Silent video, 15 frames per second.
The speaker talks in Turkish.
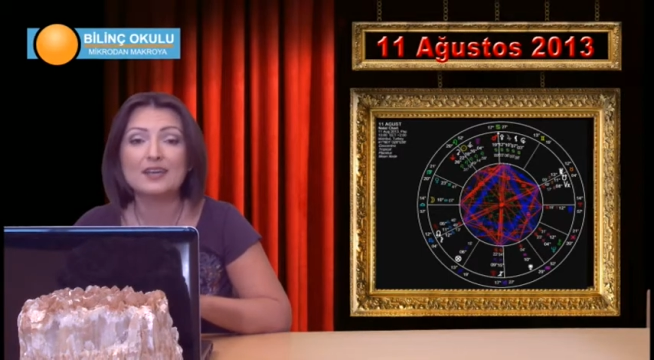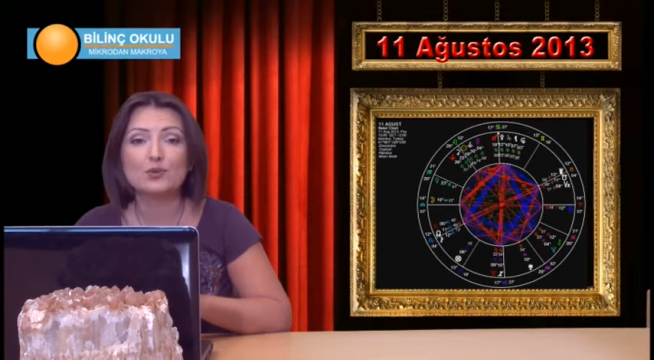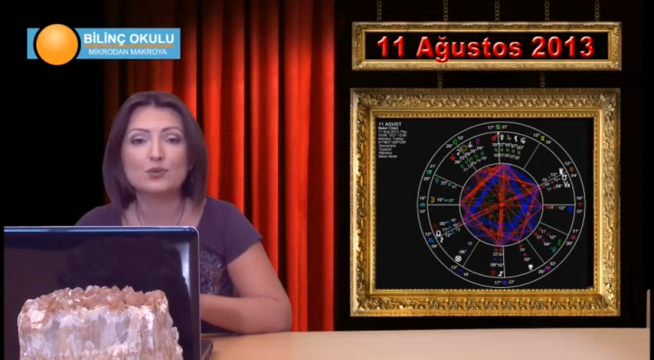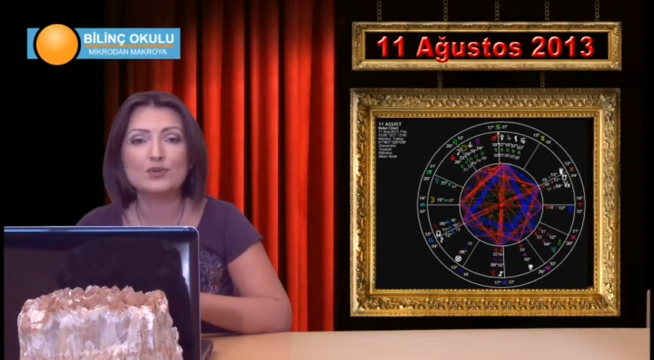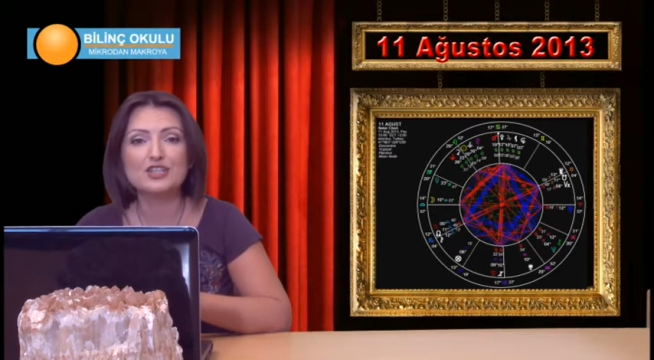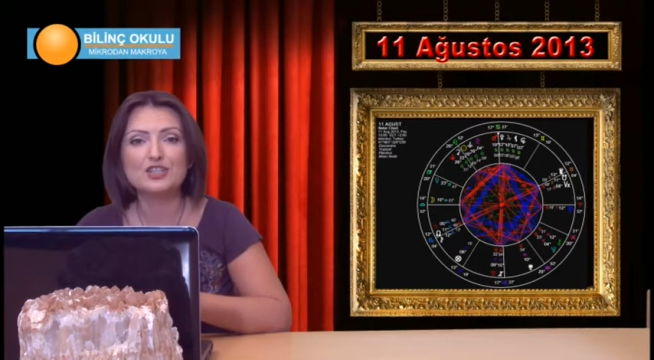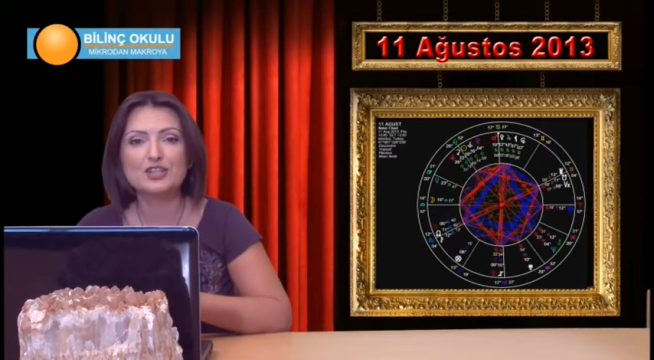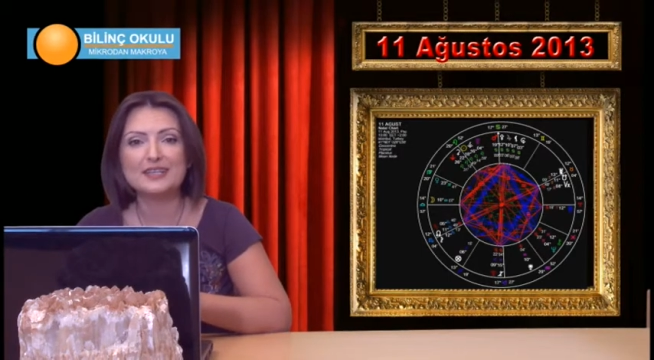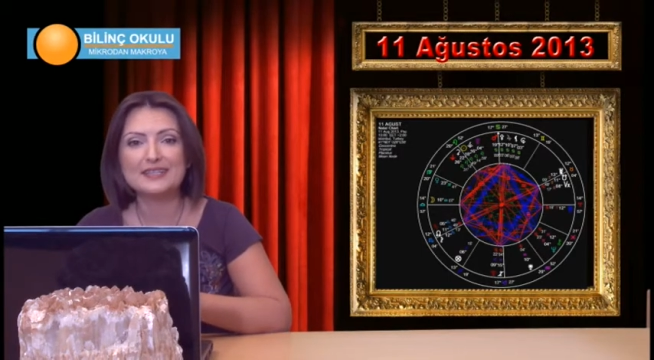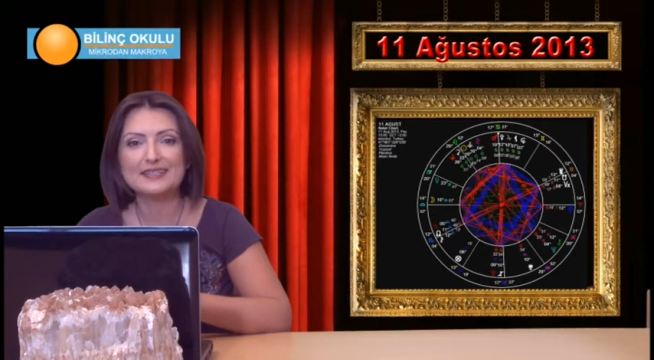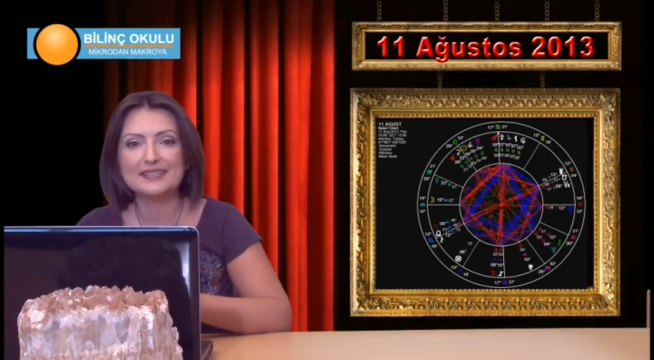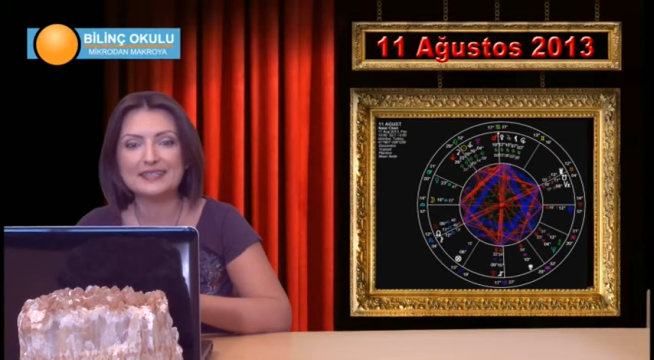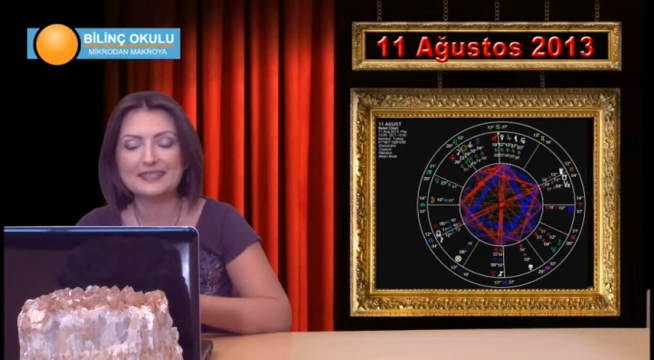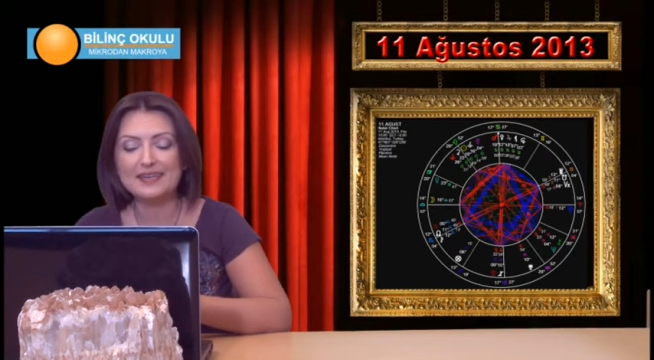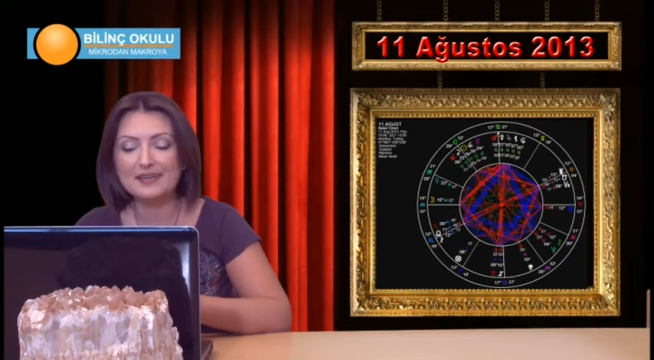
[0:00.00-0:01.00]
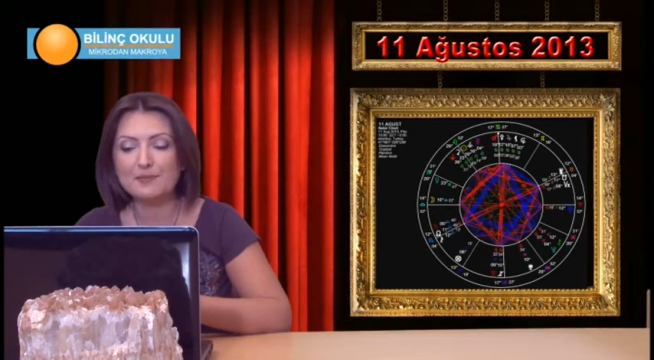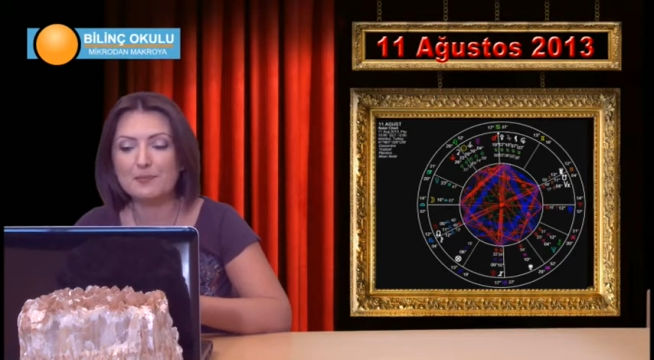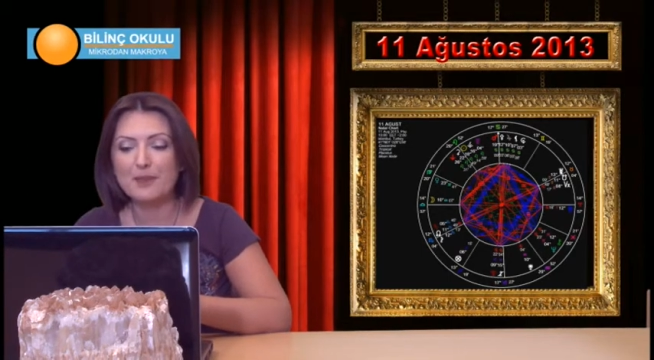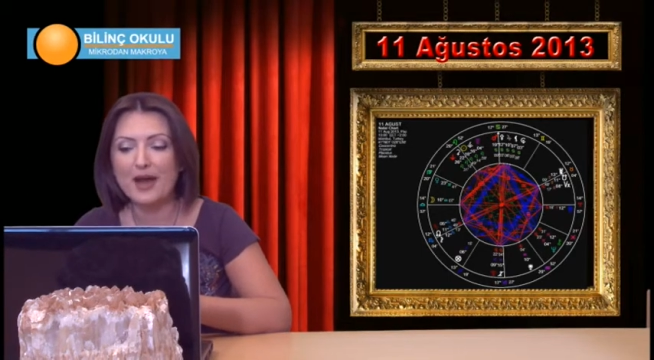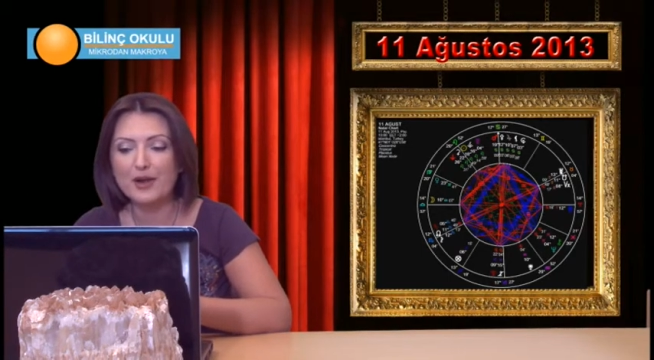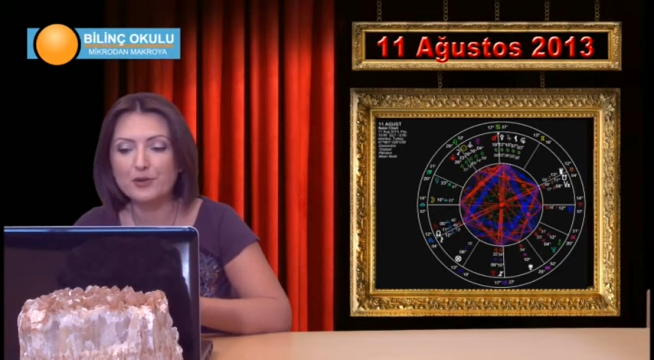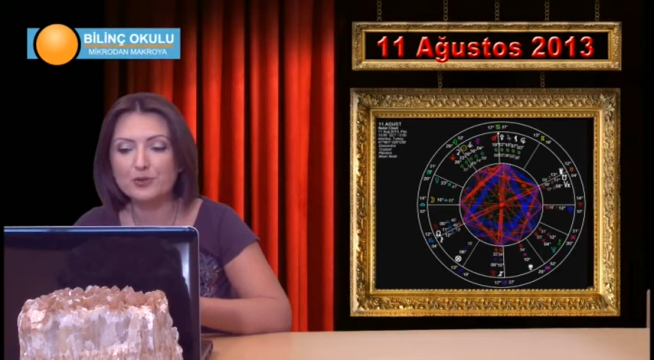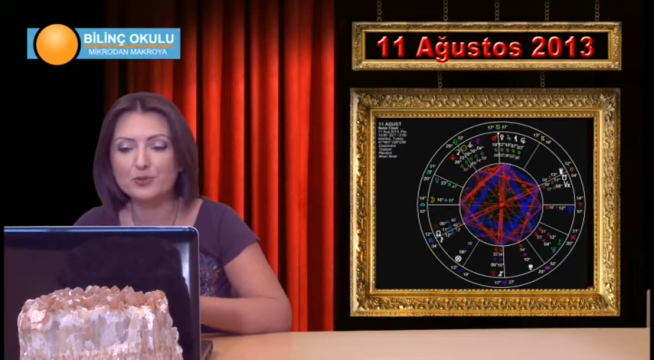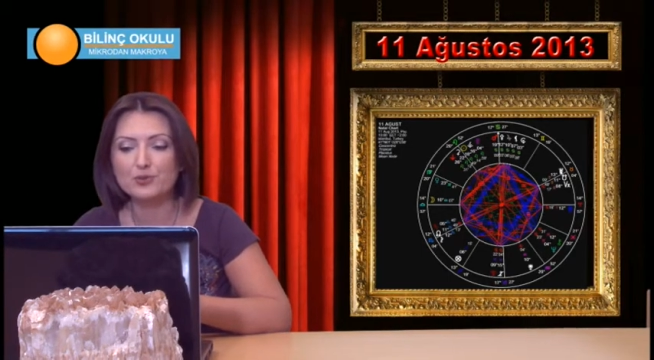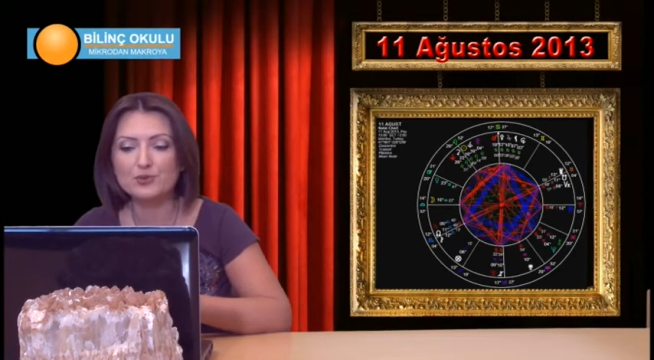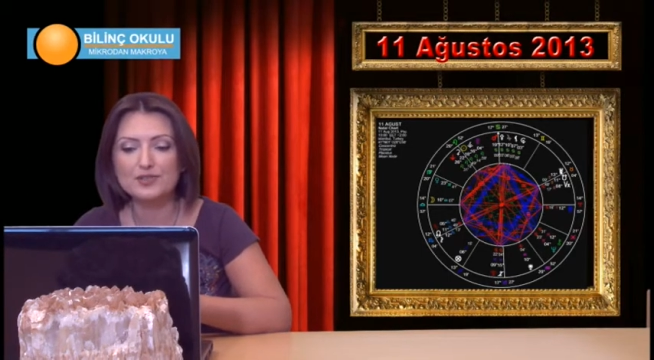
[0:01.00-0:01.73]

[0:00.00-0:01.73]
Gün içerisinde Merkür